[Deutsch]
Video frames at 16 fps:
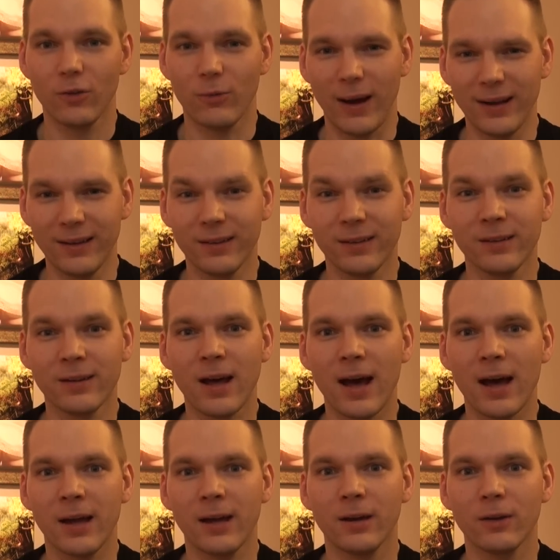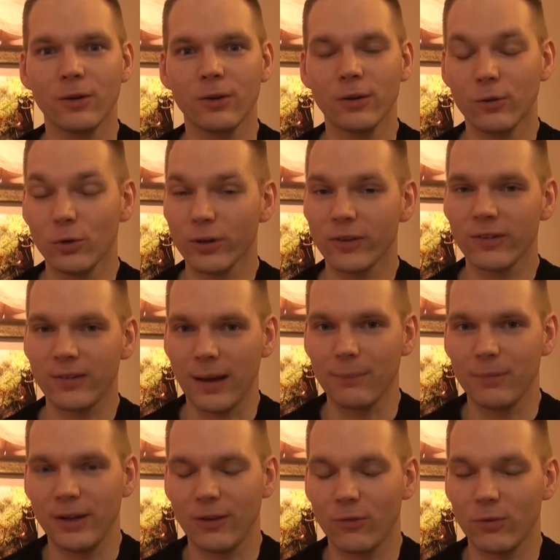Zum anderen ein kurzes
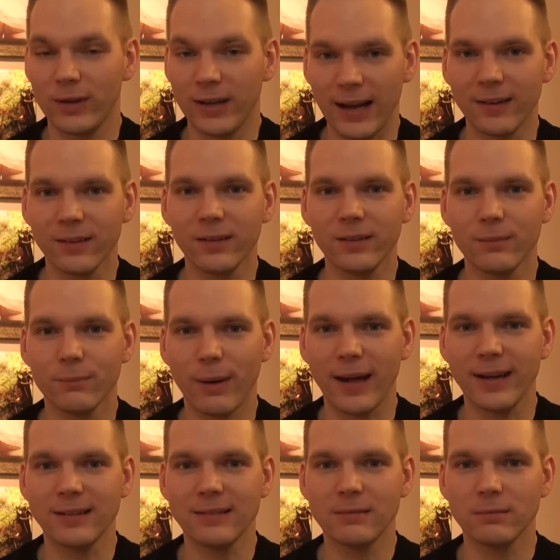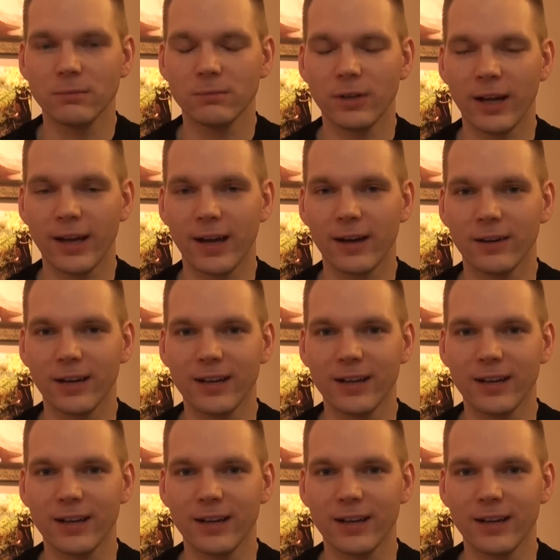Update zu den anderen beiden naja,